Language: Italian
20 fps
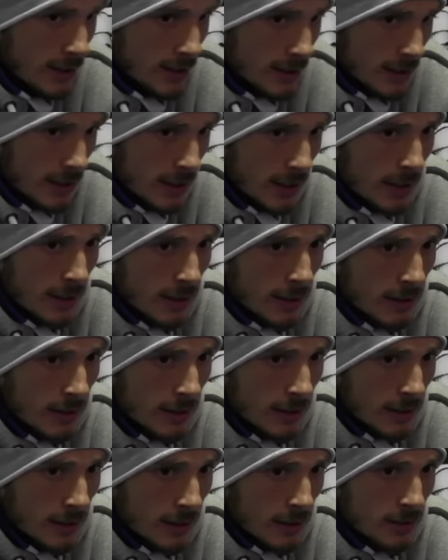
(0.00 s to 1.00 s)
Sì,
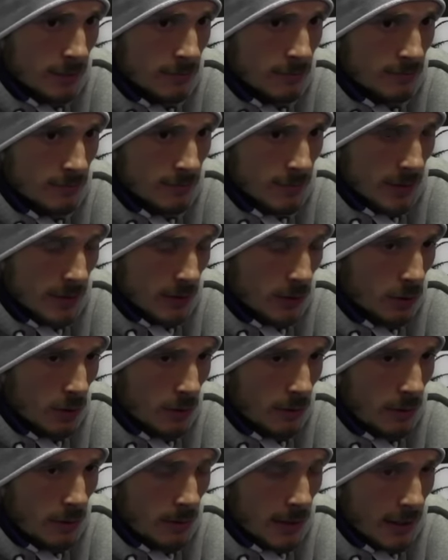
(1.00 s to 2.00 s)
um, queste
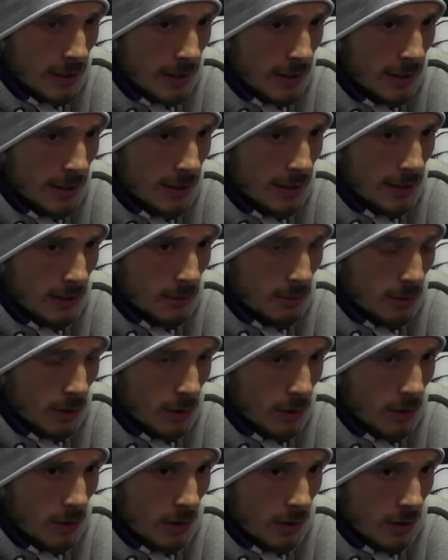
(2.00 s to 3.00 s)
ultime partite un
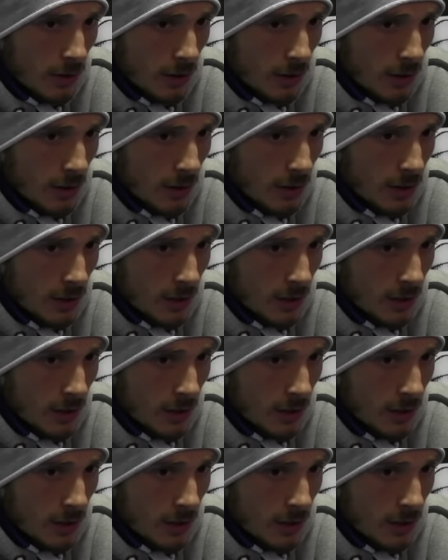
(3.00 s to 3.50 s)
po'